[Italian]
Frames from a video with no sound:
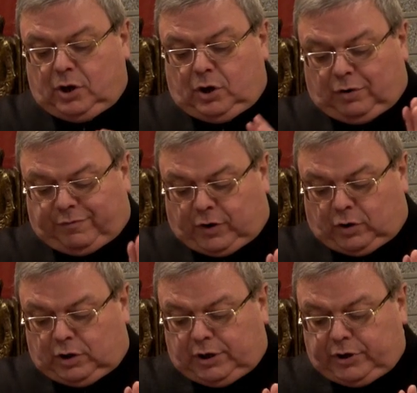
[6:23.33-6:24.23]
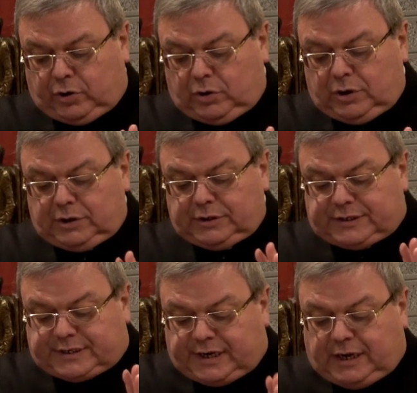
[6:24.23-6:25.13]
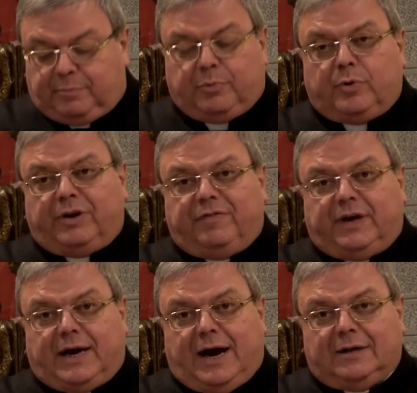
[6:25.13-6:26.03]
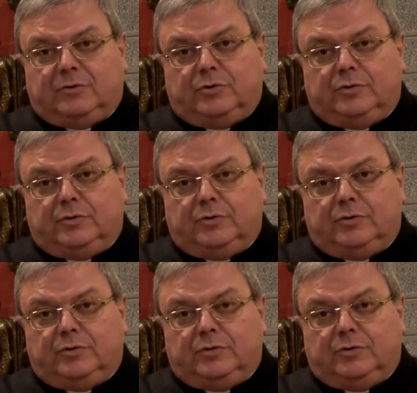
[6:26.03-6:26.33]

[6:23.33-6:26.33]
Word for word: Lo voglio, sii purificato.